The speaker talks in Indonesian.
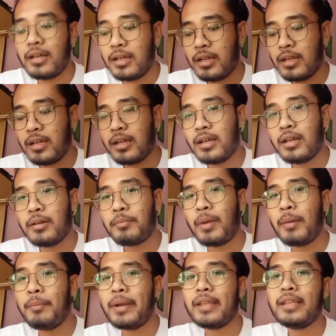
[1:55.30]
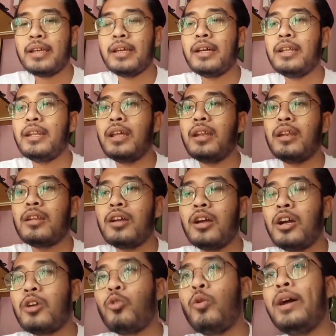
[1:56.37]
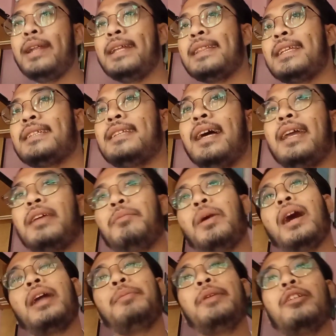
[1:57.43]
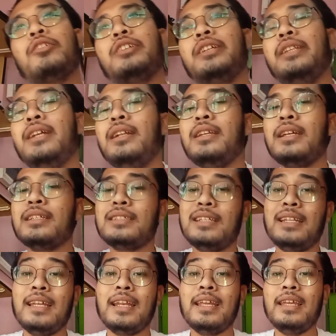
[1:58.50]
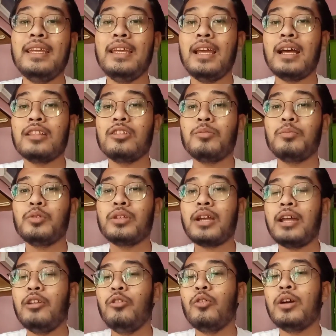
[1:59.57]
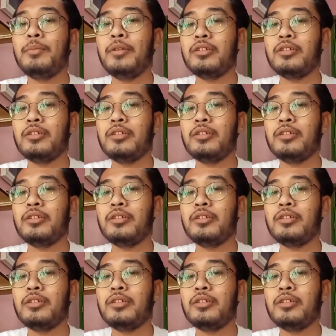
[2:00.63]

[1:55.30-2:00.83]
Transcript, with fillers: Eh, pabriknya ya dan uh, kualitas dari bahan minoxidilnya sendiri ataupun kandungan